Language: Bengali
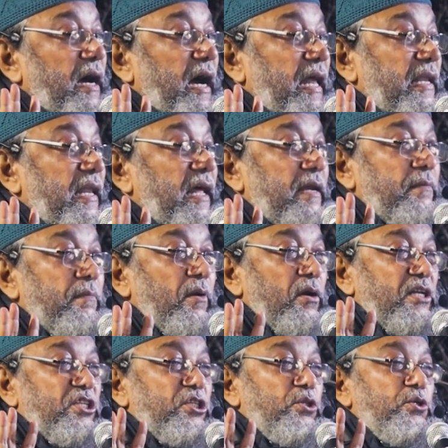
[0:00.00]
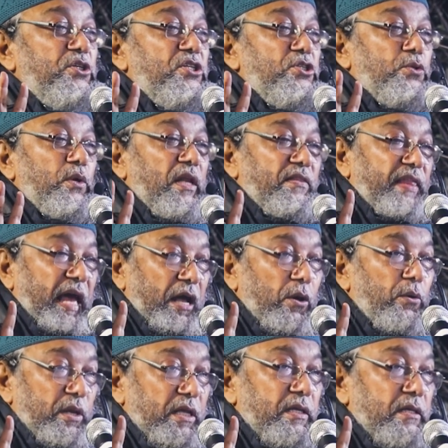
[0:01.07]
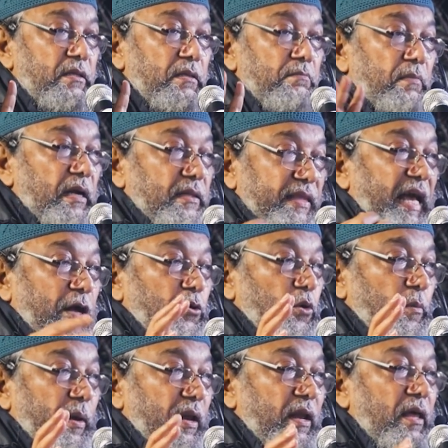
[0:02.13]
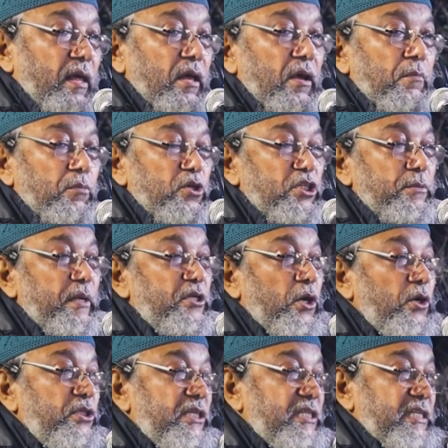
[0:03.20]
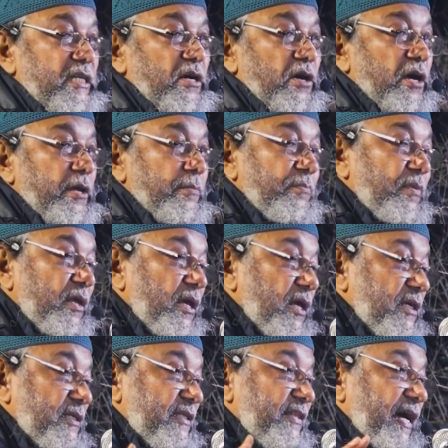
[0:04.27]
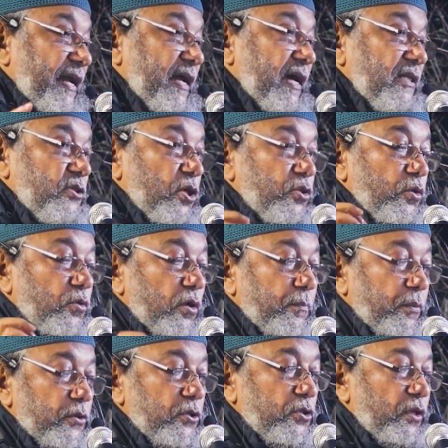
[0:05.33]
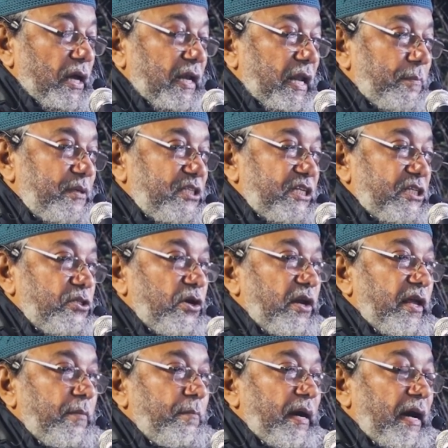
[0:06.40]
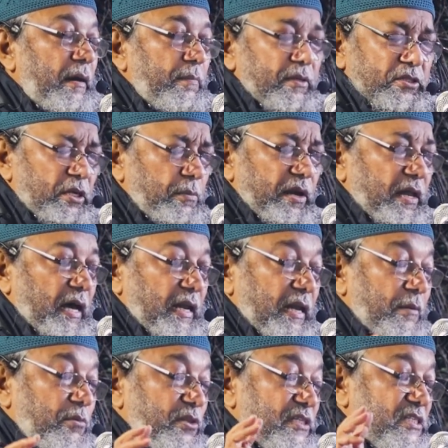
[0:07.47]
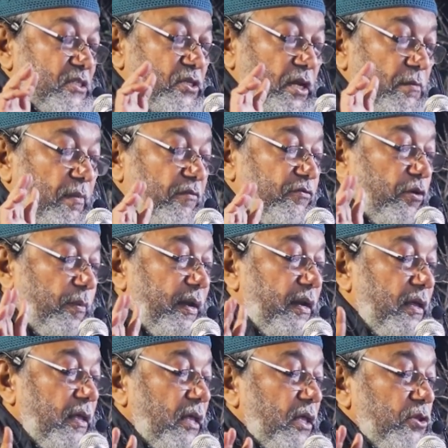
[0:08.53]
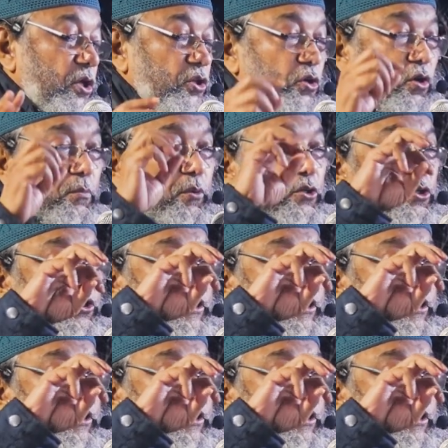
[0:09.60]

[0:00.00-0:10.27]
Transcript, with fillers: আল্লাহর নিষিদ্ধ জিনিসগুলো ত্যাগ করে মানে ত্যাগ করবেন পশ্চিমা জগতে যেটা হয় যে তারা ততক্ষণ পর্যন্ত আল্লাহ বিশ্বাস করে বা কী বলে আল্লাহ বলতেছে সরি মাফ করবেন ততক্ষণ পর্যন্ত